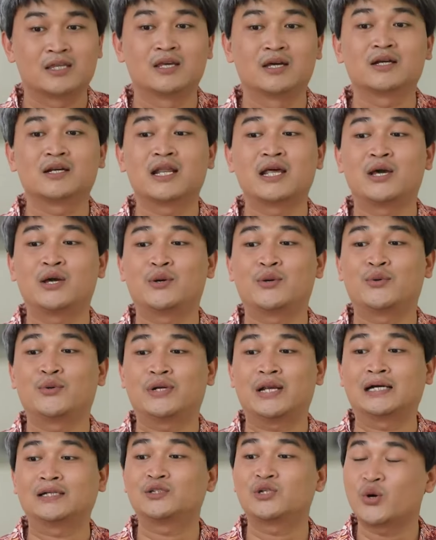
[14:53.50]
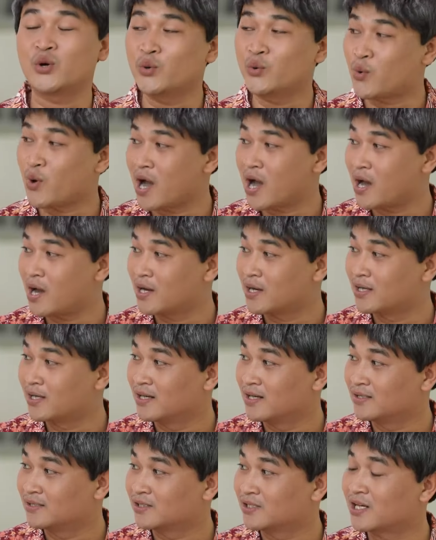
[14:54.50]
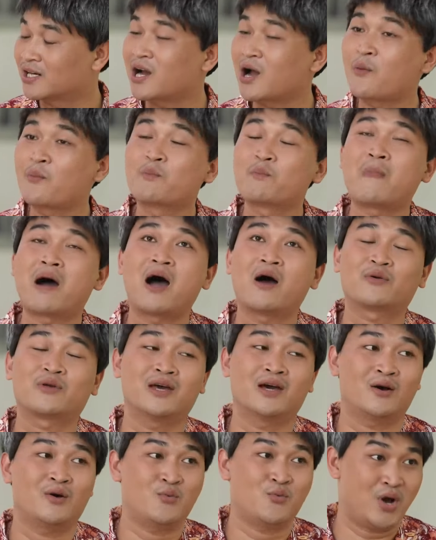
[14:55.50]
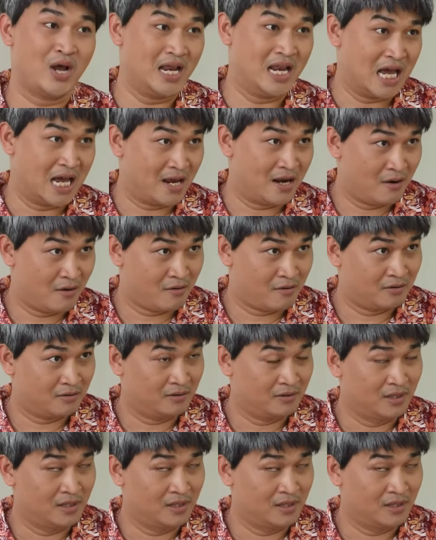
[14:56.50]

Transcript: những điều đã trôi qua sẽ không bao giờ quay lại được